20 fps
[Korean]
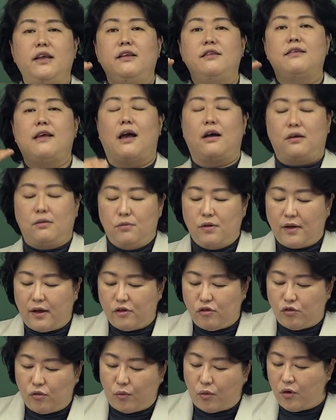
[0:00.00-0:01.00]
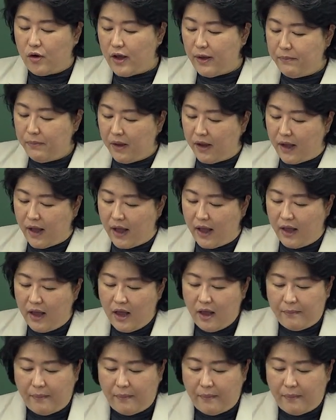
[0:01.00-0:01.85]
이 자금을 가지고 뭘 합니까?